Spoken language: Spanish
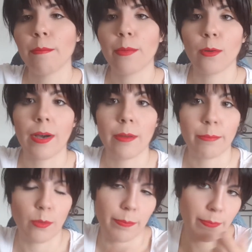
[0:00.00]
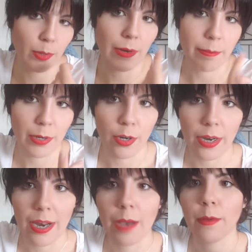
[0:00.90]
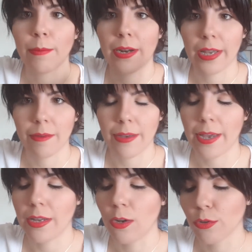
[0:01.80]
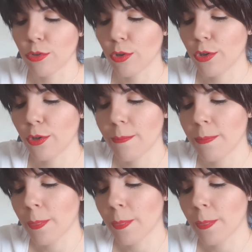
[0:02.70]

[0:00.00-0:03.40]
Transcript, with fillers: probármelo en el labio para que veáis los tonos.